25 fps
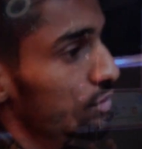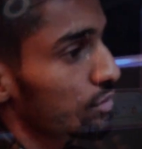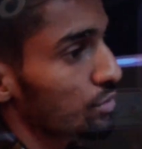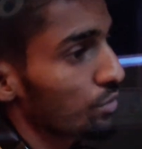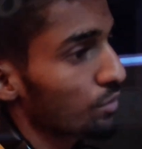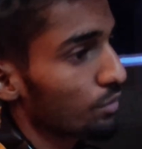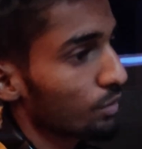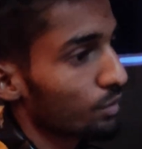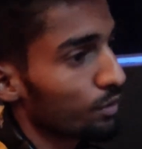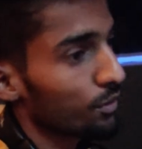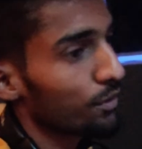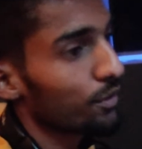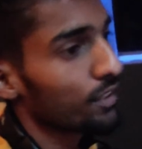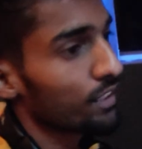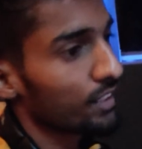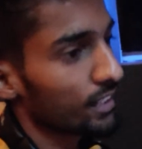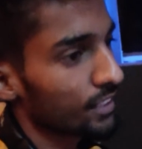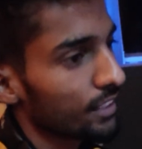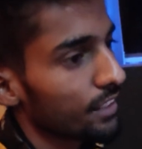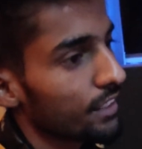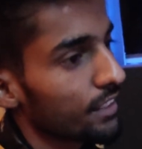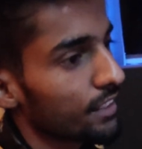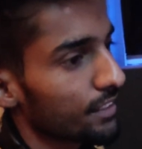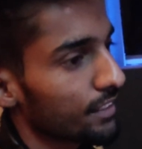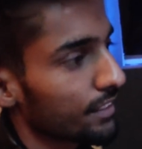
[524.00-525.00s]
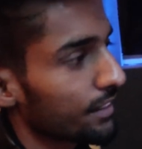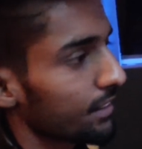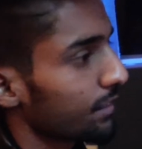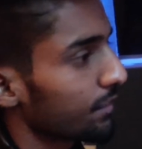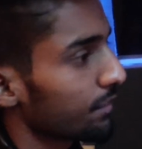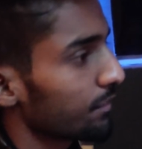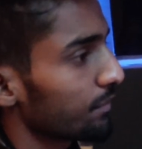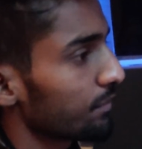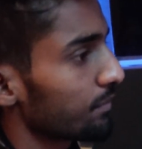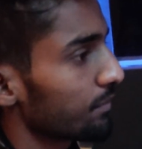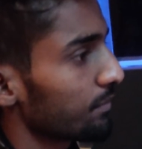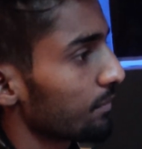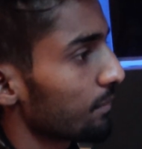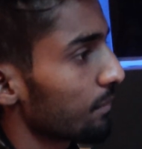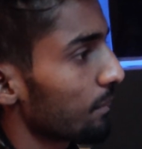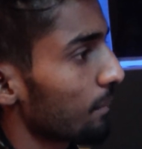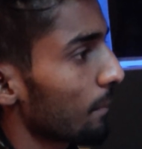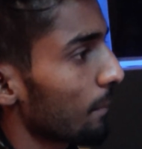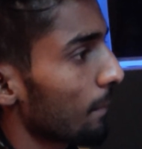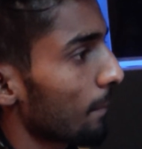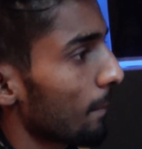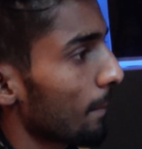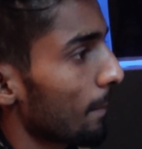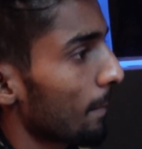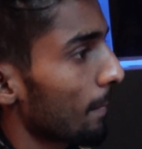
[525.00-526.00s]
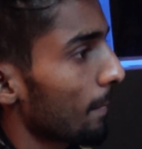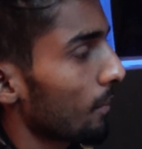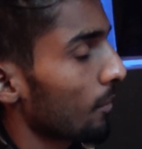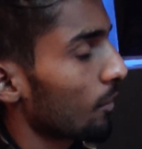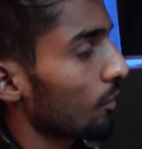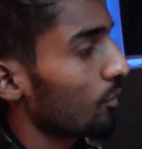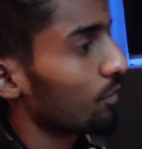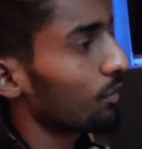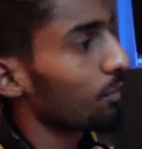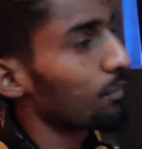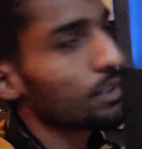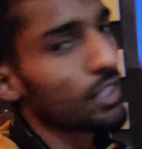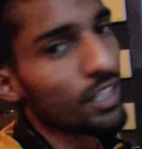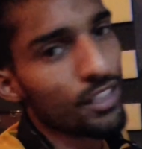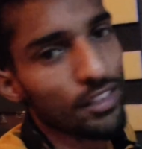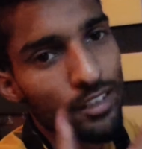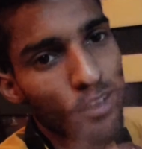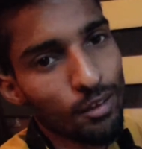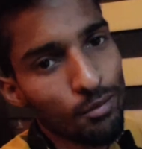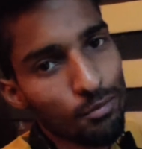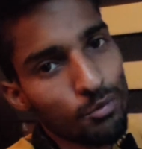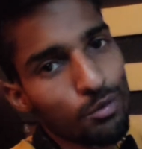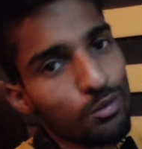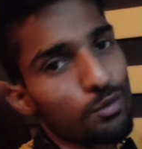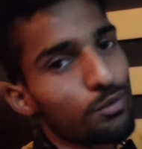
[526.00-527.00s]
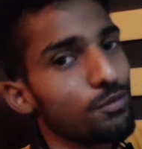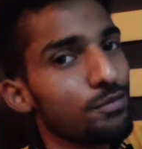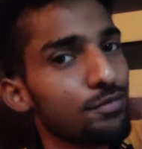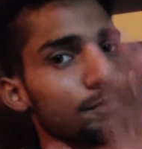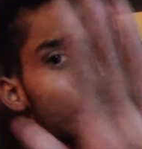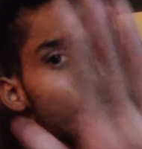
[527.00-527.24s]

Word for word: सॉन्ग रिकॉर्ड करके देखेंगे और फिर बताते हैं आपको